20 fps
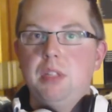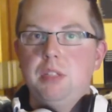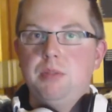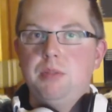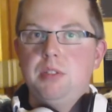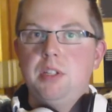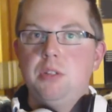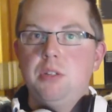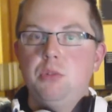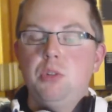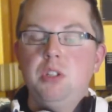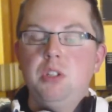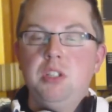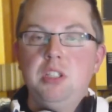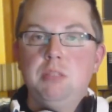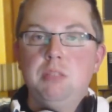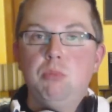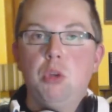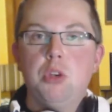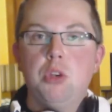dass wir natürlich
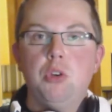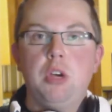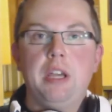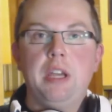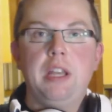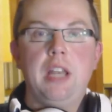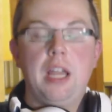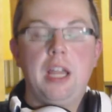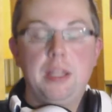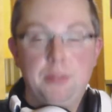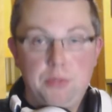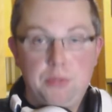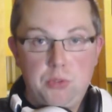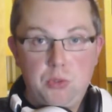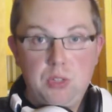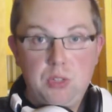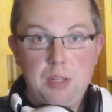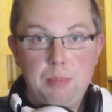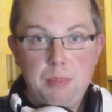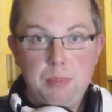diesen Monat noch einen
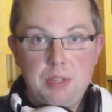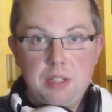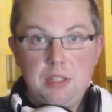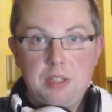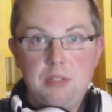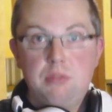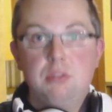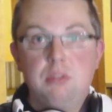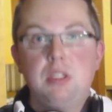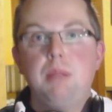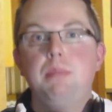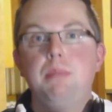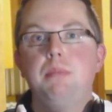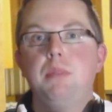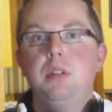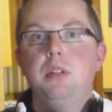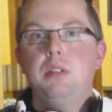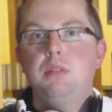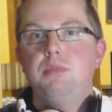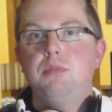Livestream äh,
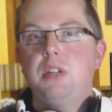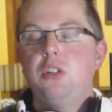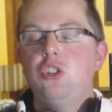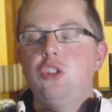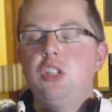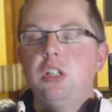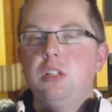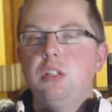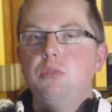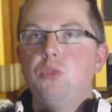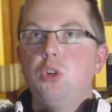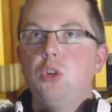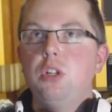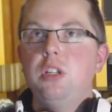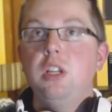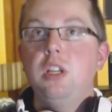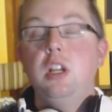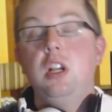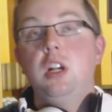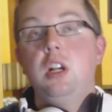zusammen äh, veranstalten
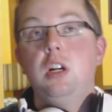wollen.